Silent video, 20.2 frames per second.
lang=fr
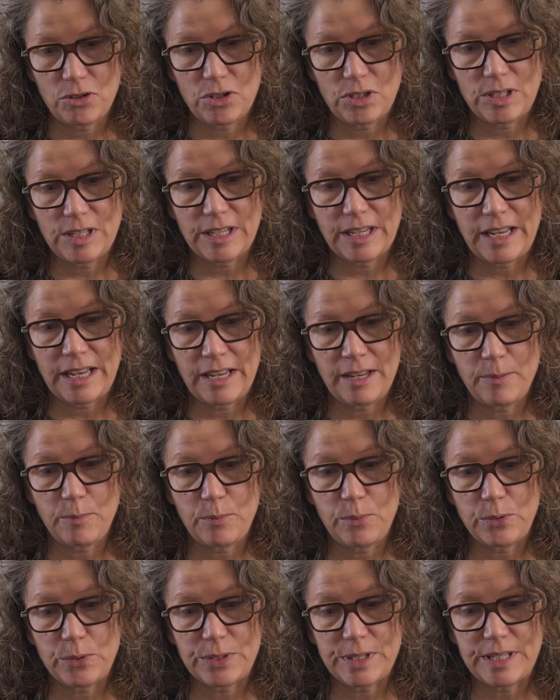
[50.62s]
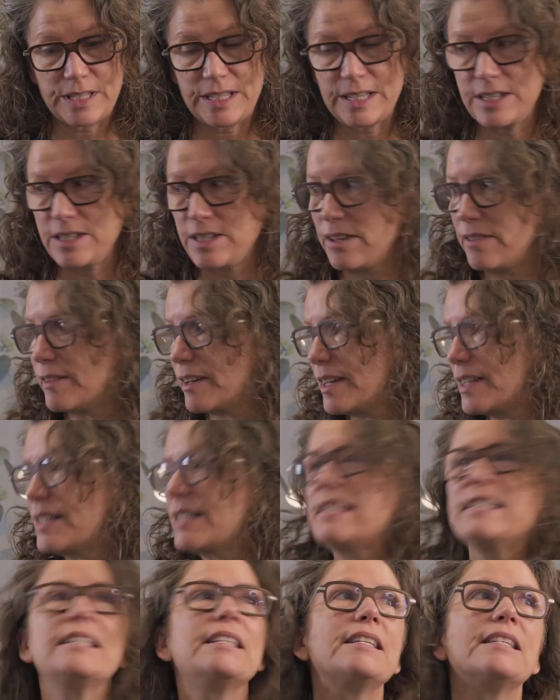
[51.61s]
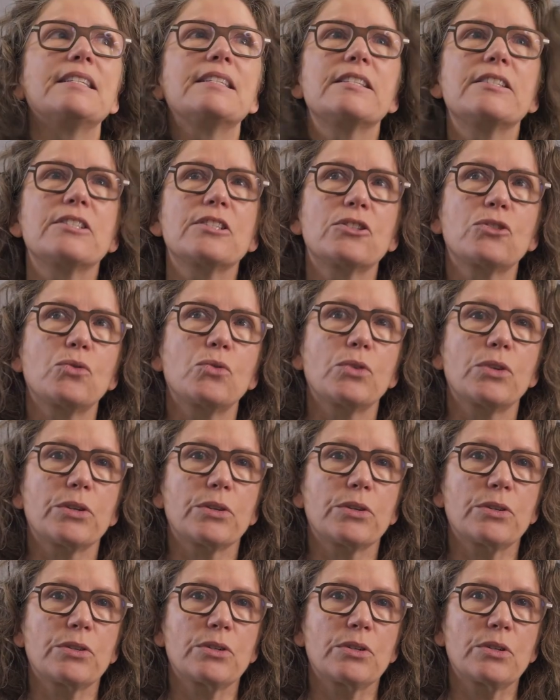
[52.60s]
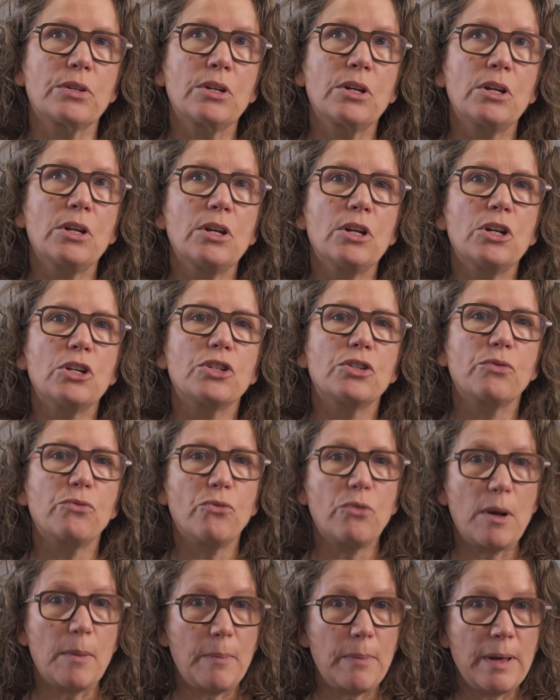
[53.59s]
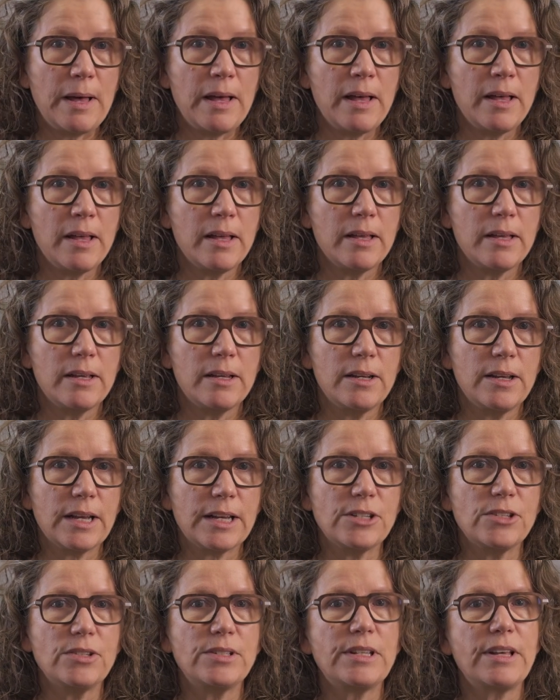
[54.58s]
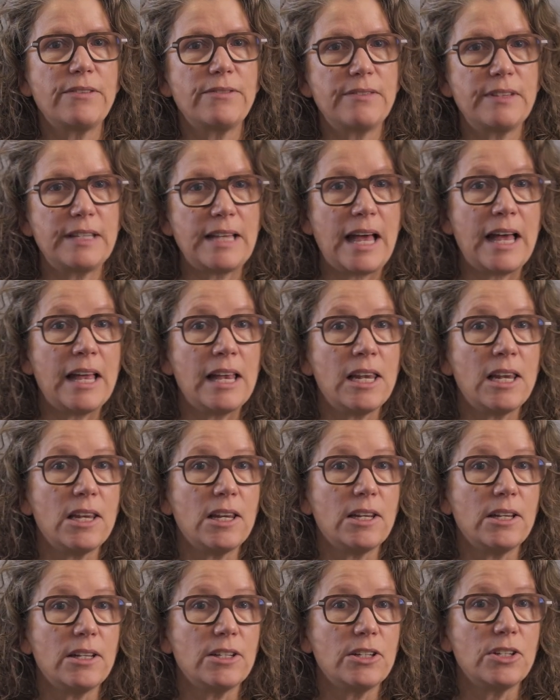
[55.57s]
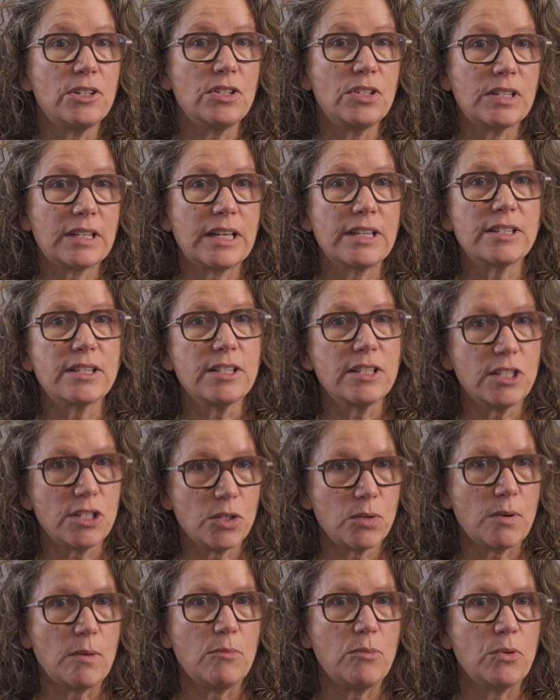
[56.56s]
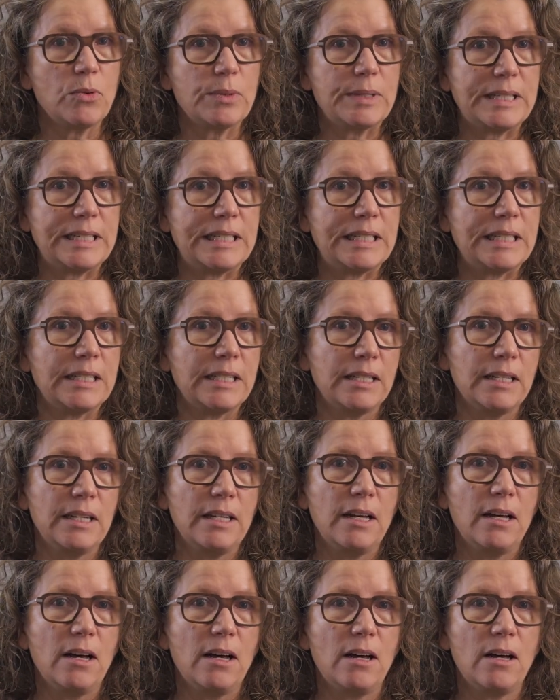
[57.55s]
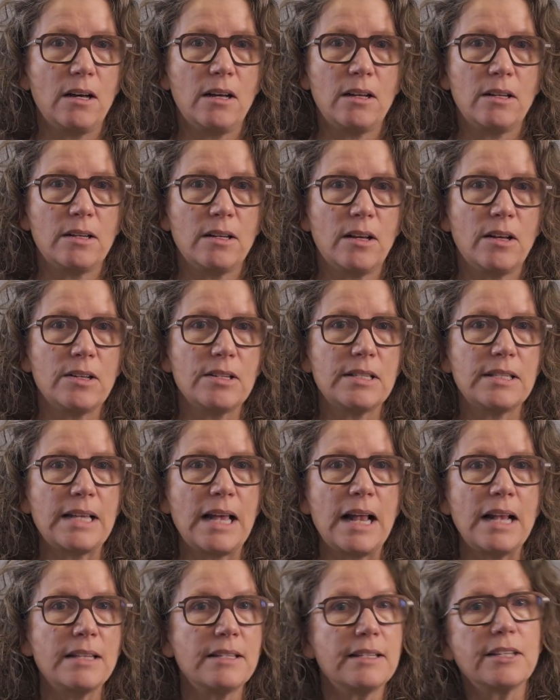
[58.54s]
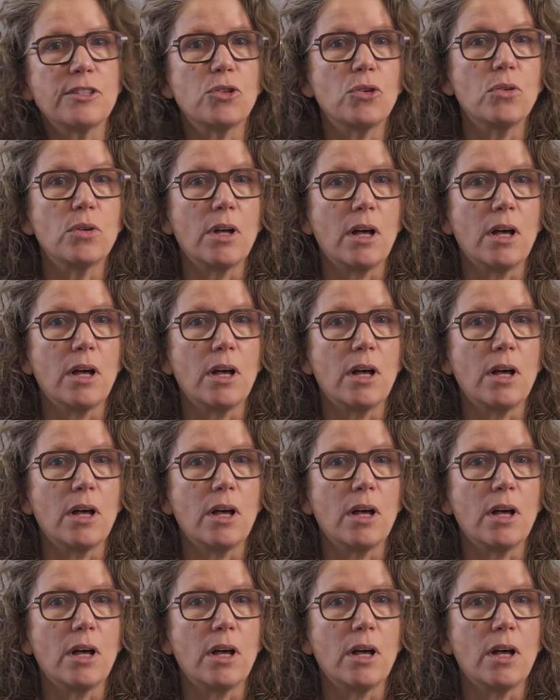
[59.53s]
Je dirais pour ces œuvres-ci, c'est surtout que je ne vois pas le résultat final jusqu'à ce que ce soit monté en, salle, c'est trop